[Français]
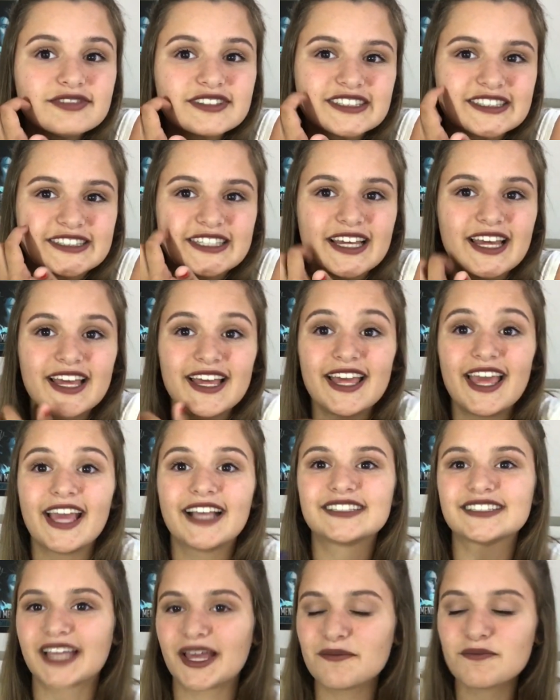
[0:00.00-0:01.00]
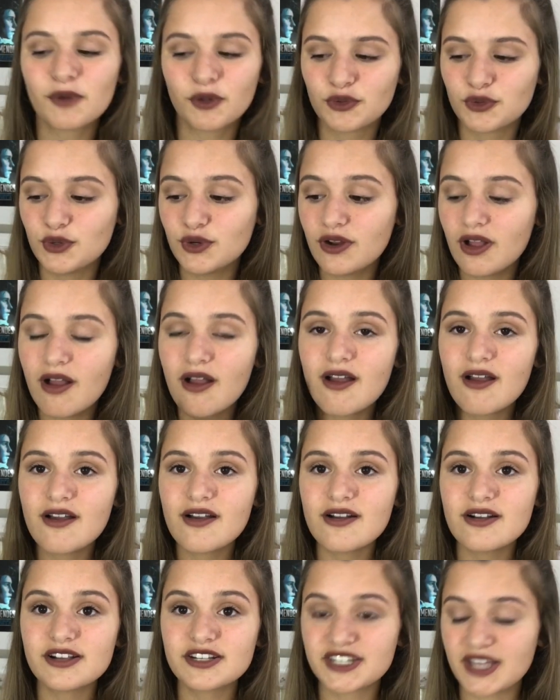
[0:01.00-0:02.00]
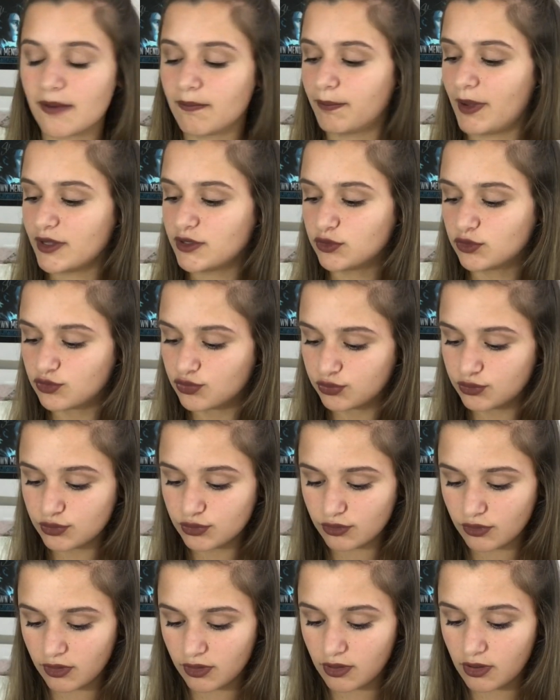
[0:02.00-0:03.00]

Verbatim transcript: c'est extrêmement nul. J'aime pas du tout.